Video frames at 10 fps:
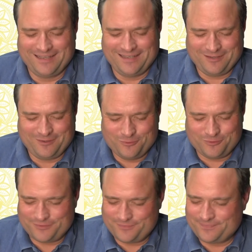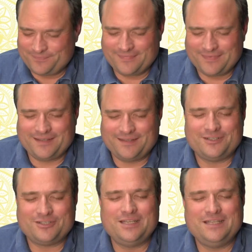Gut, dann
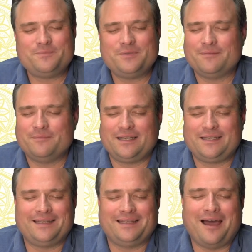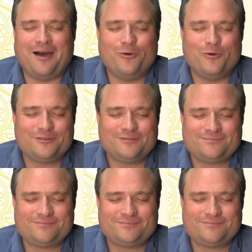schließ bitte mal deine Augen.